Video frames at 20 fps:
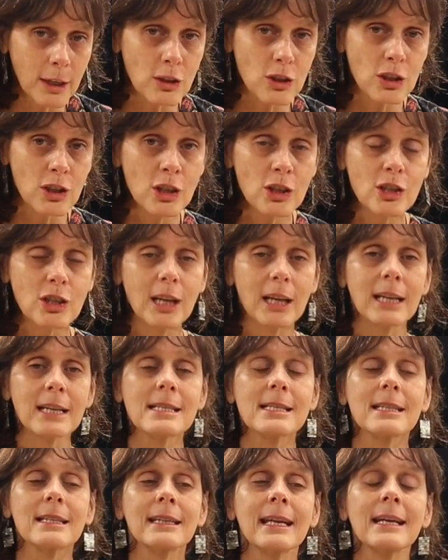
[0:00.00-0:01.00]
artística,
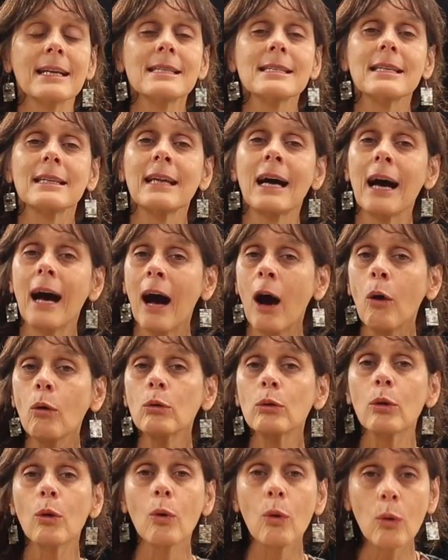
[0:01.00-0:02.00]
ela tem que se dar
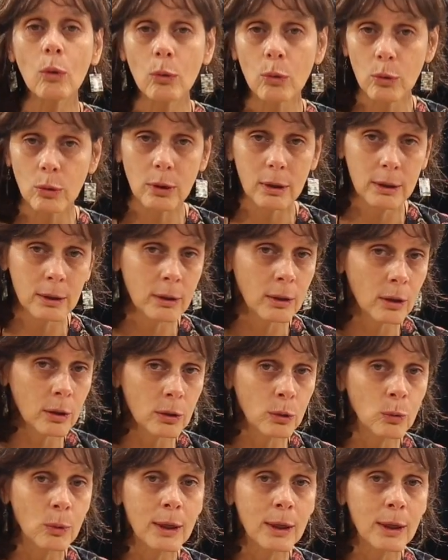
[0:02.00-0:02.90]
ao longo do,